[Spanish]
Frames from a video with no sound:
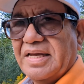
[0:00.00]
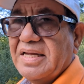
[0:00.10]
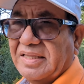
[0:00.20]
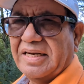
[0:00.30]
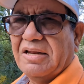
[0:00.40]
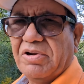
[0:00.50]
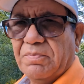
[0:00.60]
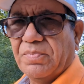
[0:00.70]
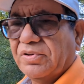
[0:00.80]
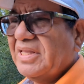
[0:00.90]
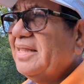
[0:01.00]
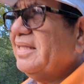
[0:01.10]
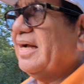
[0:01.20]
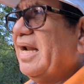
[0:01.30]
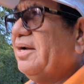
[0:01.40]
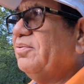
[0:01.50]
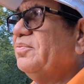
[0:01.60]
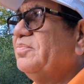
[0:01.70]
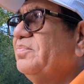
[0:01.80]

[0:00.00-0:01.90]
Y el dinero es importante, claro.